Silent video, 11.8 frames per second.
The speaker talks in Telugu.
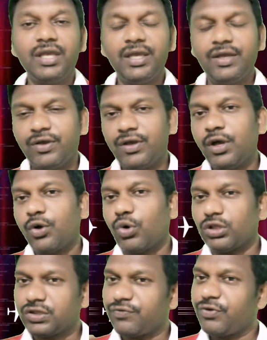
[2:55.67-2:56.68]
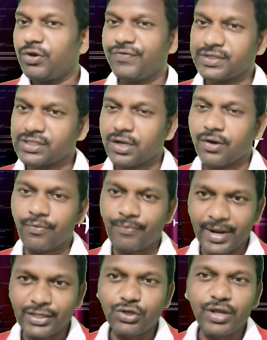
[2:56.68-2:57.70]
ఈ కొత్త ఫ్యూల్ ఫీజ్
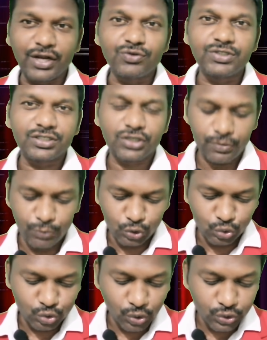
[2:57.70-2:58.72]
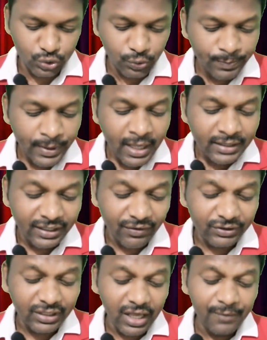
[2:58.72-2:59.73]
ప్రైజ్లు అనౌన్స్ చేశారు మీరు చూసుకోవచ్చు
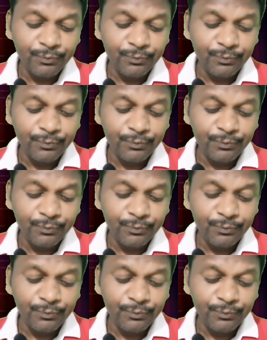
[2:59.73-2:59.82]
తర్వాత